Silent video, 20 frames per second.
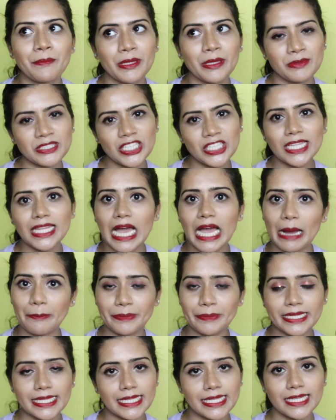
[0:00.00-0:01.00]
मे भी शायद
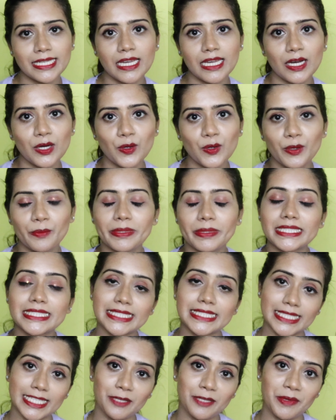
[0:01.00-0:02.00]
आपके लिए ना हो बट
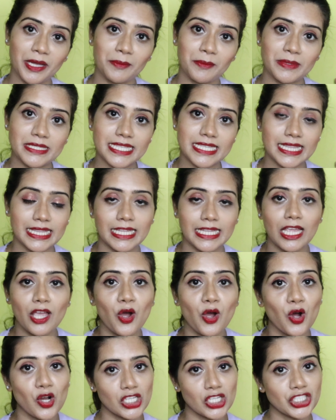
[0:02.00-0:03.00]
स्टिल मैं आपके साथ ये
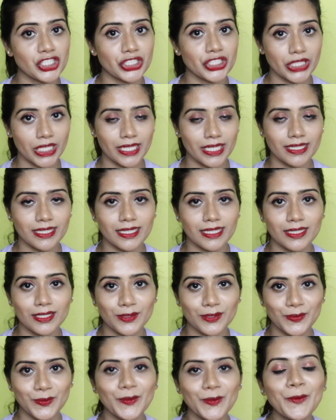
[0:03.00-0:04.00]
हॉल शेयर कर
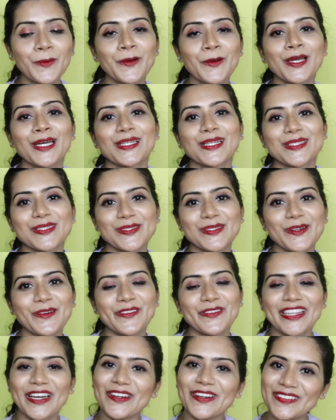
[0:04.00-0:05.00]
रही हूँ सो
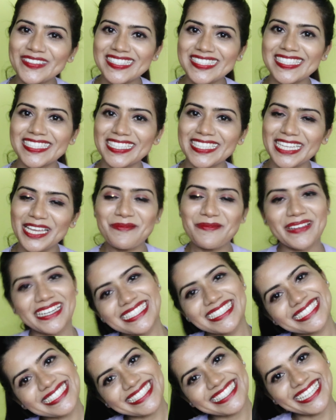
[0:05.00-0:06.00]
विदाउट वेस्टिंग टाइम
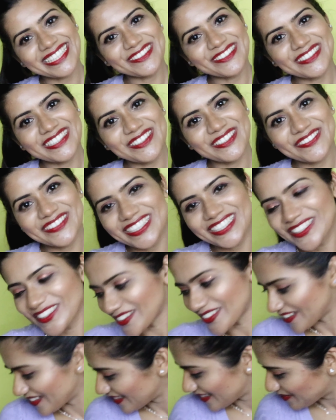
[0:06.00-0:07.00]
लेट्स गेट इन टू द
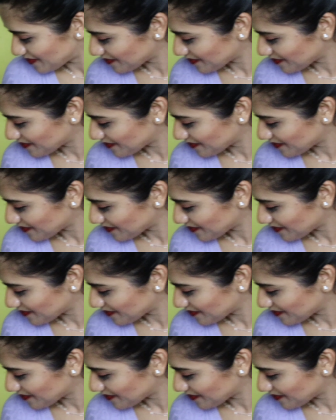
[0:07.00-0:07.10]
वीडियो